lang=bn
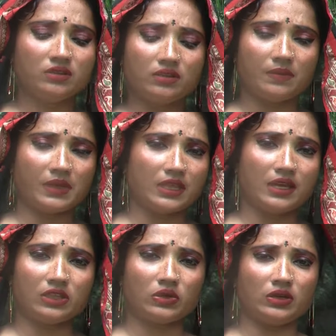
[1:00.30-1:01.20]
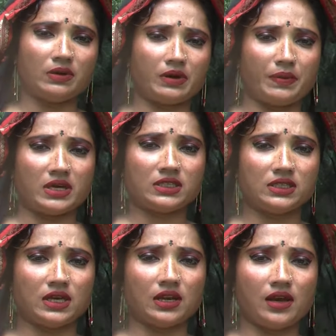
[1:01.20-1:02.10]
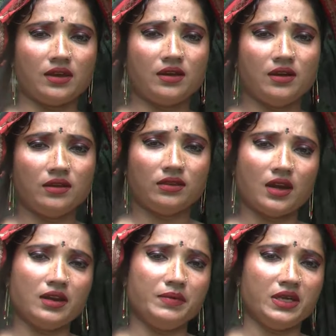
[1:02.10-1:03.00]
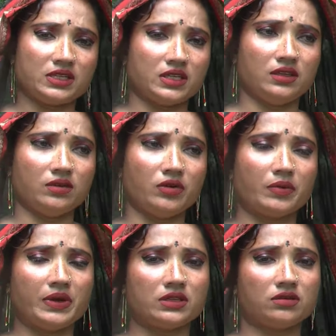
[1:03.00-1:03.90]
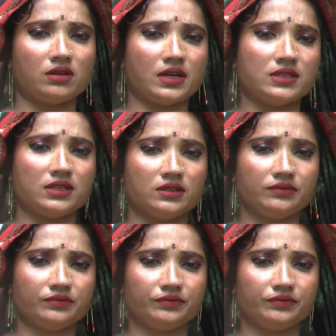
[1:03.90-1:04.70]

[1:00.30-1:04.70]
যদি আমার দায়িত্ব নিয়ে আমার পাশে দাঁড়ায় তাহলে বিয়ার সাথে করবে এর জন্য আইসি